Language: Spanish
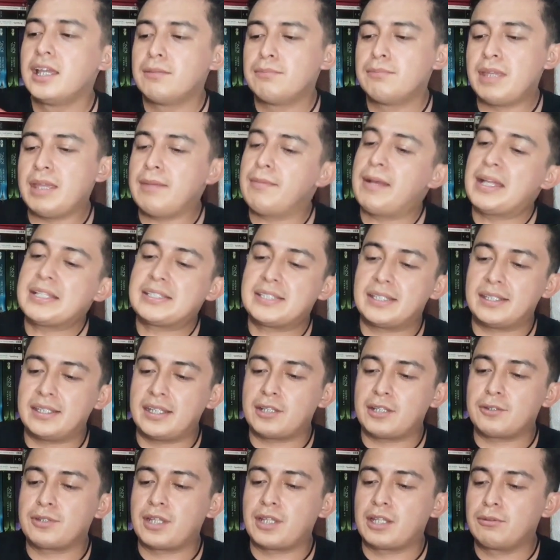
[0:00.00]
me va a seguir
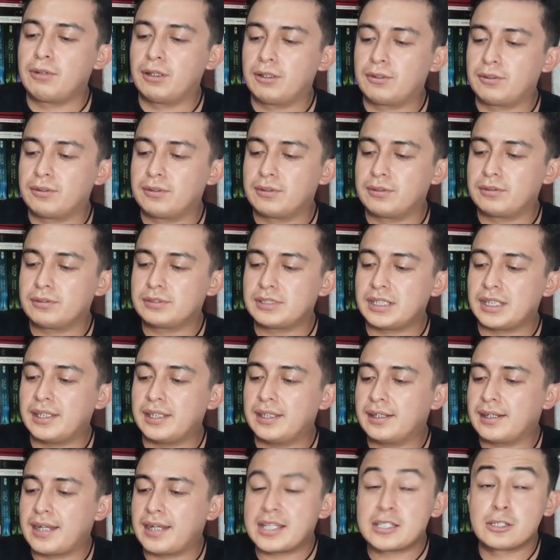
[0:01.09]
ayudando a
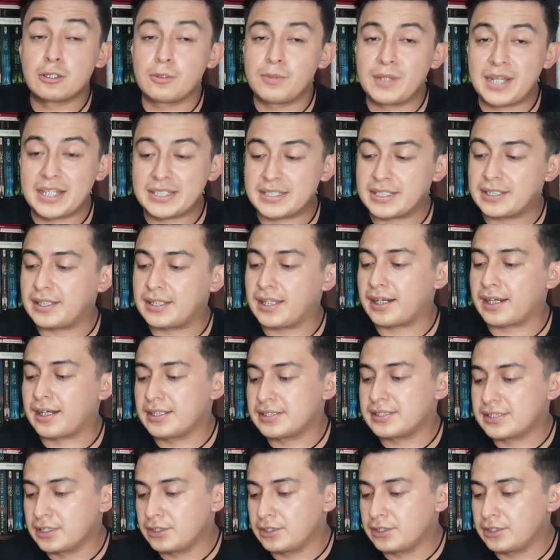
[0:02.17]
conseguir las novelas eternas.